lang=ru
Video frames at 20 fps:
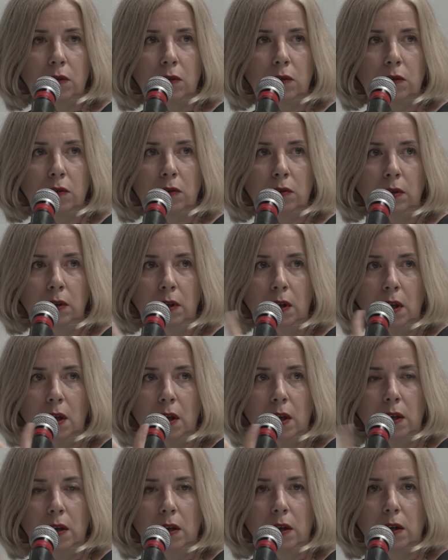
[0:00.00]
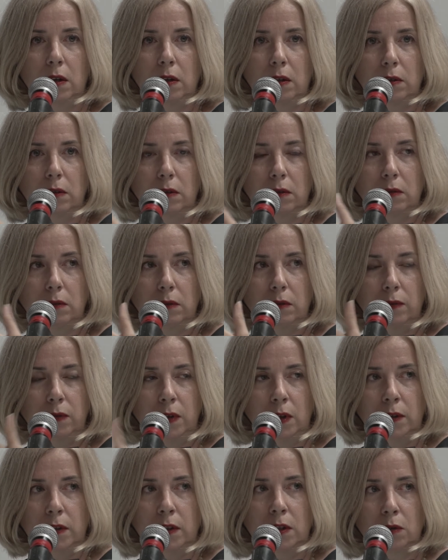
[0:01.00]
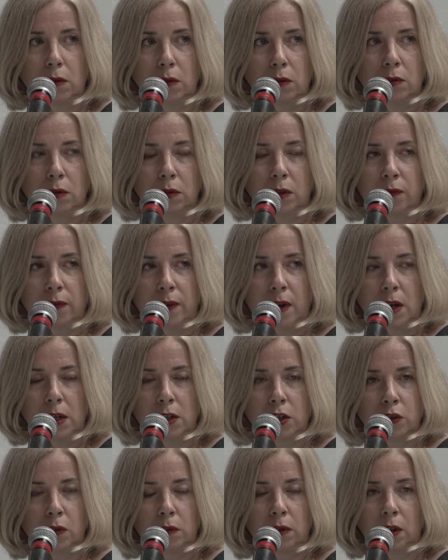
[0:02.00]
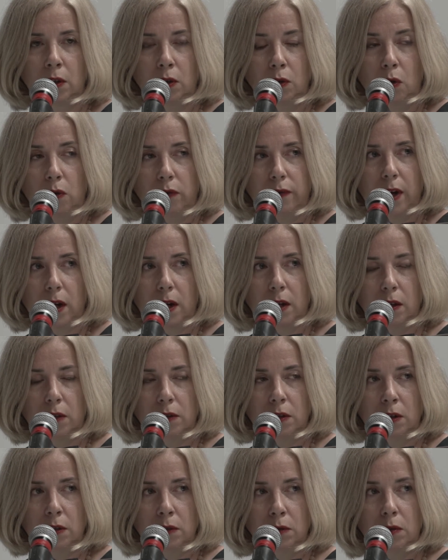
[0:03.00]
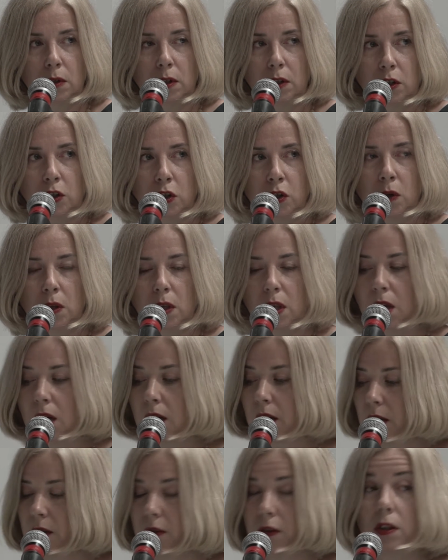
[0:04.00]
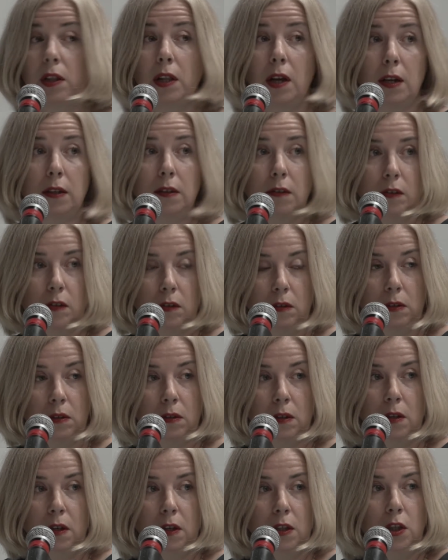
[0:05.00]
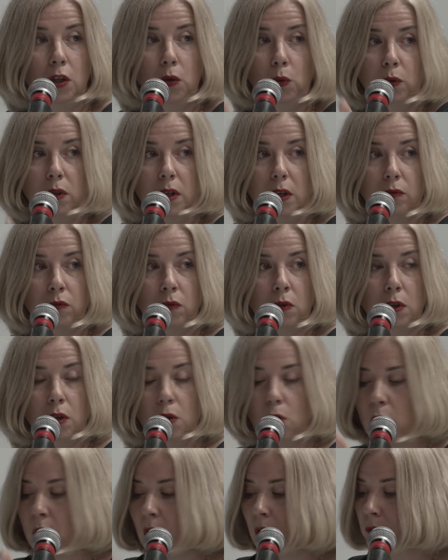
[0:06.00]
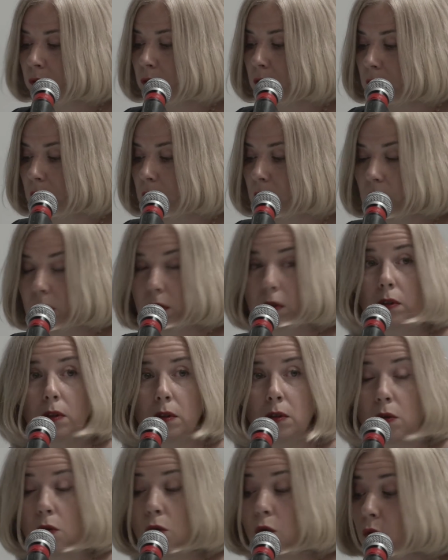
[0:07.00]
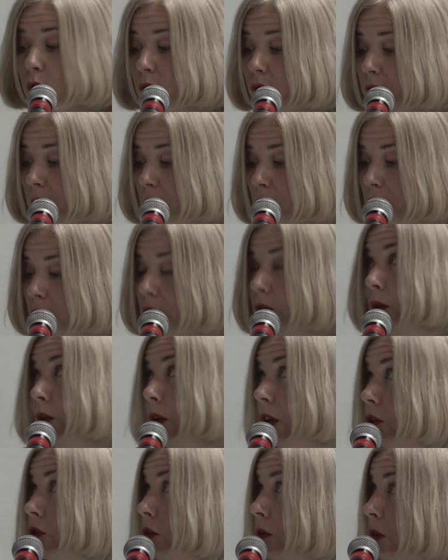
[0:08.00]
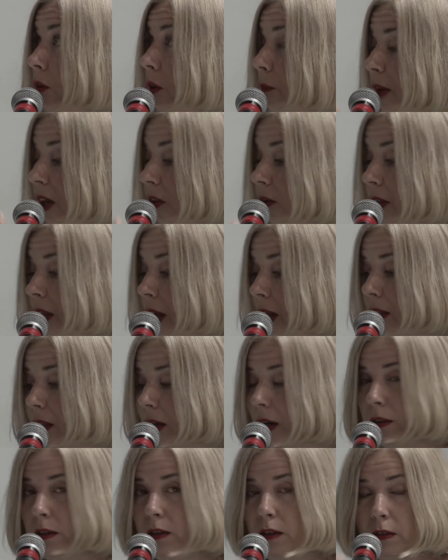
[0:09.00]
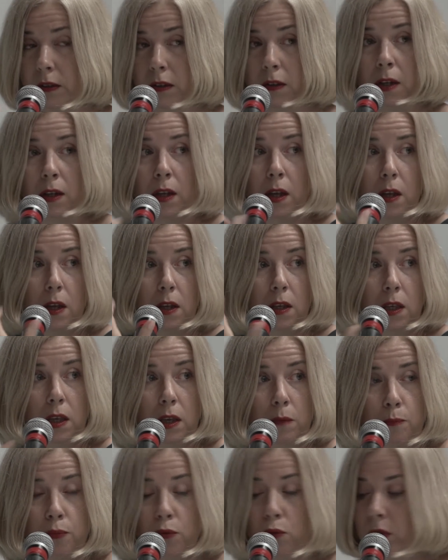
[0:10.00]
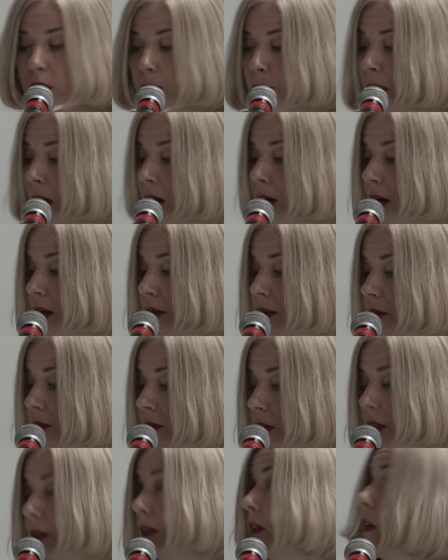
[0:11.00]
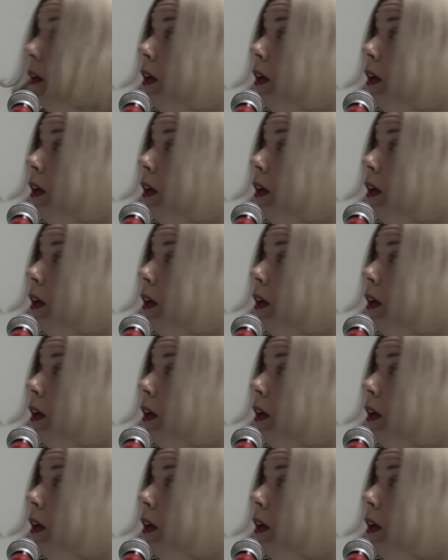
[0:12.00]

То есть он Э, фиксирует тот факт, что эта новая архитектура еще не родилась ни у него, ни у кого э, другого, что ей еще только предстоит родиться, и путь показывает